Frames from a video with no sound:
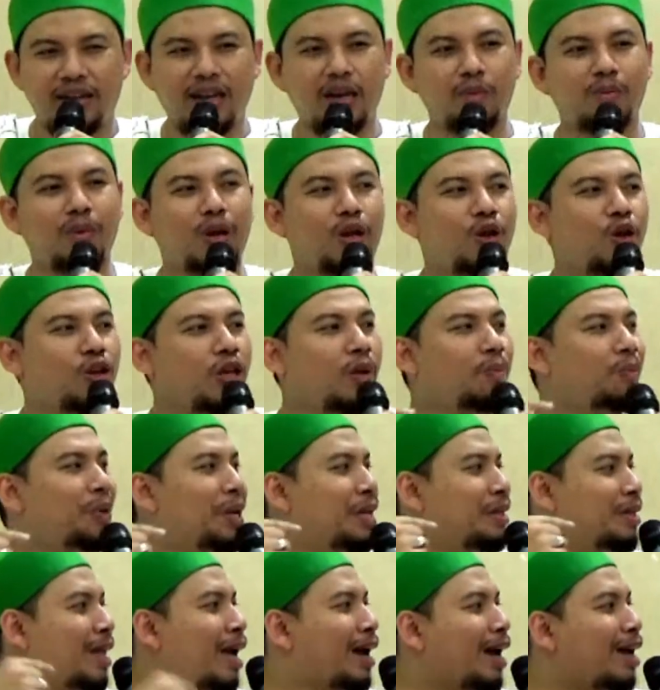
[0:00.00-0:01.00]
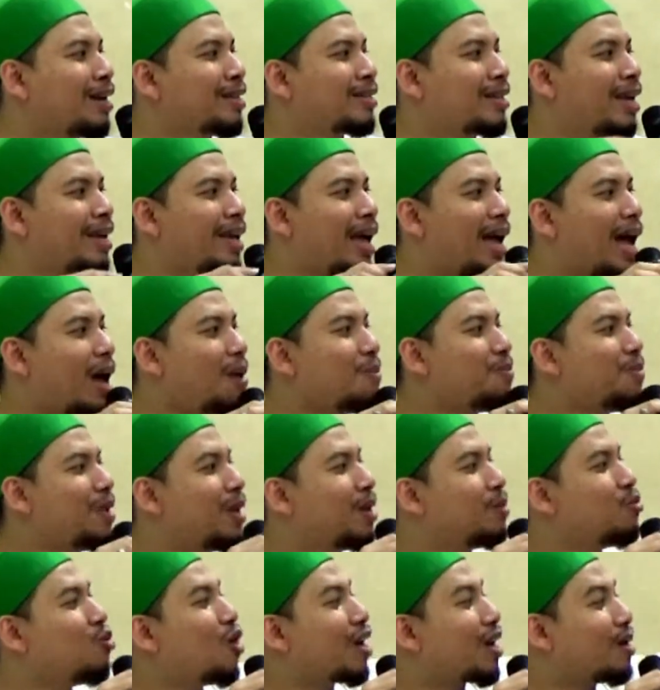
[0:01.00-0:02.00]
Dan beliau yang perintahkan saya
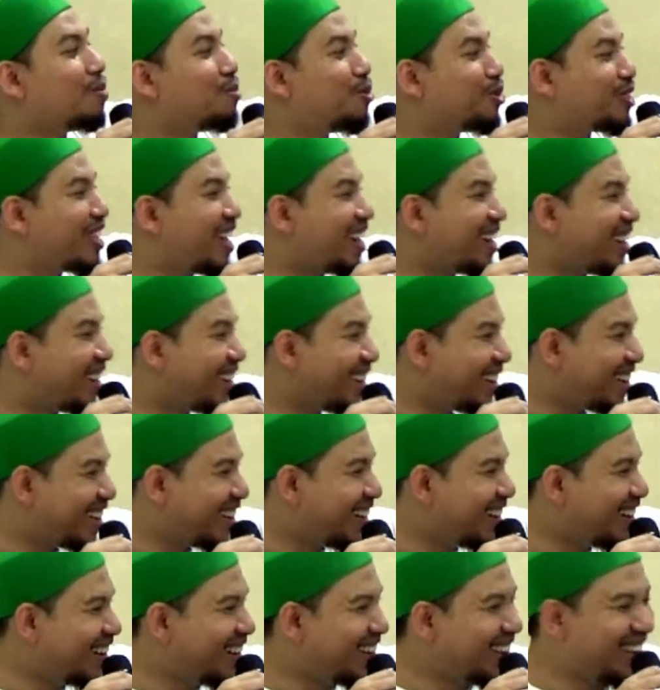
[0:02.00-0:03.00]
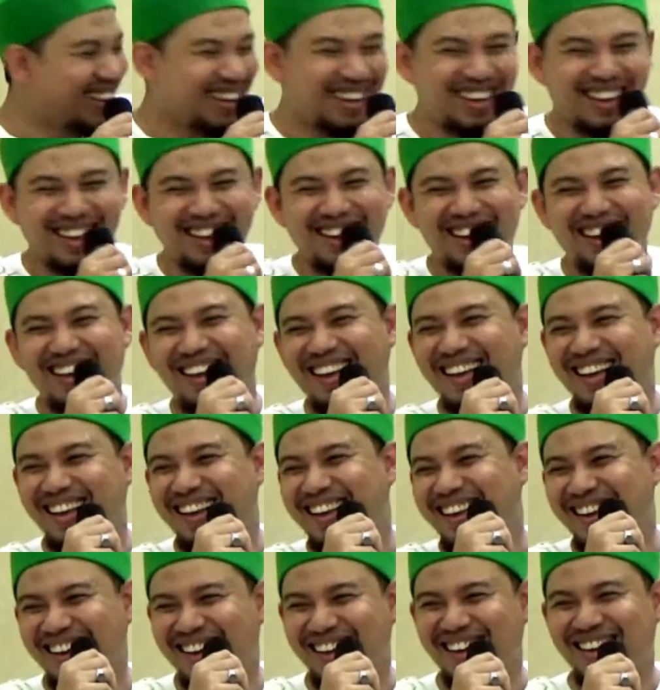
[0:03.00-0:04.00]
ambil buah rambutan.
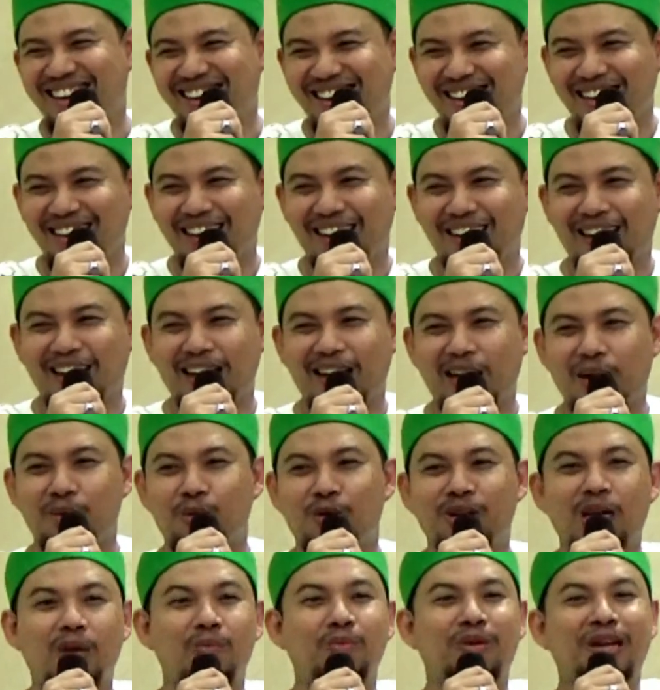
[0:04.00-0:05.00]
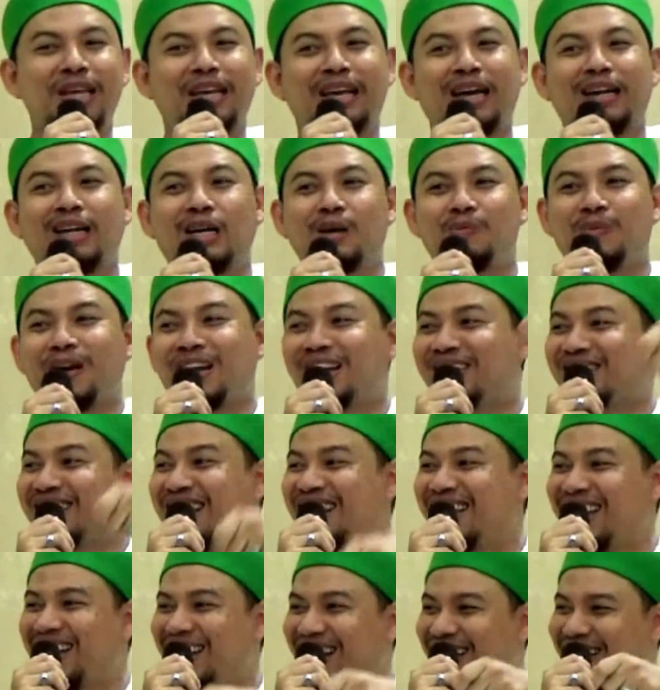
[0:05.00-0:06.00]
Hmm. Kemudian berikan kepada
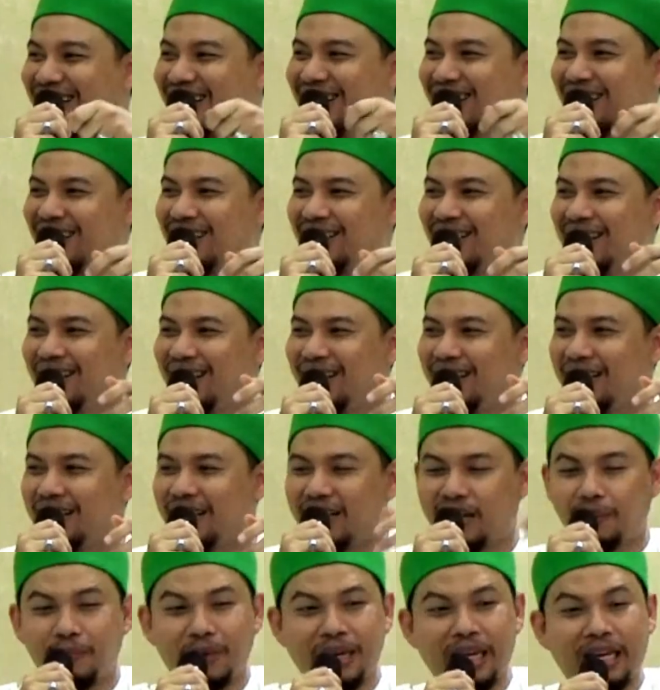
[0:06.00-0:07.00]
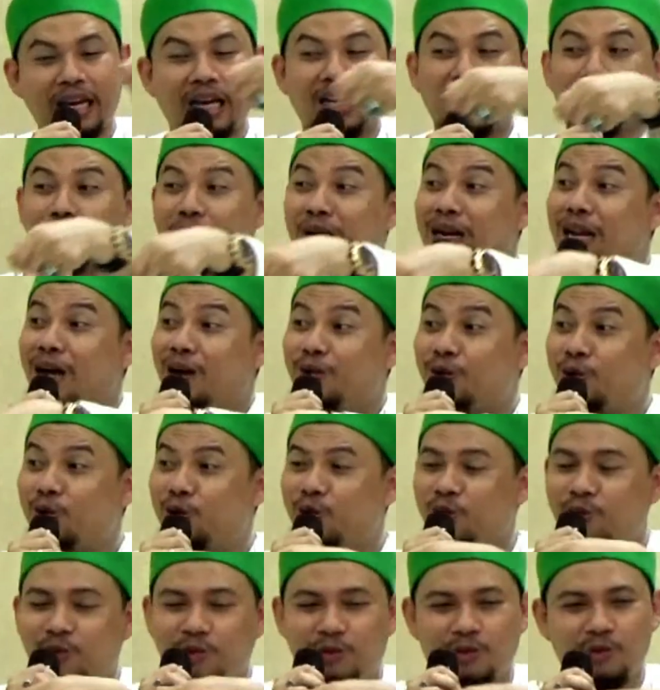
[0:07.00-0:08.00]
saya. Berikan
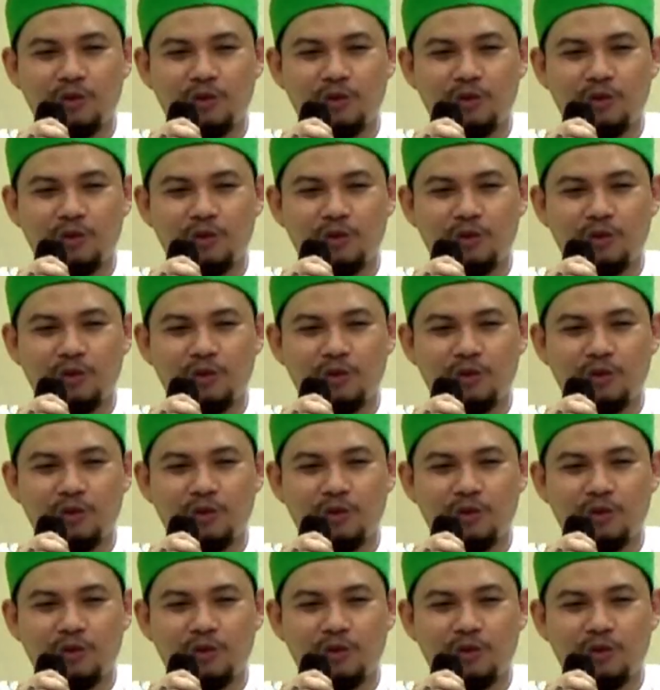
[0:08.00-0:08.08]
kepadaku.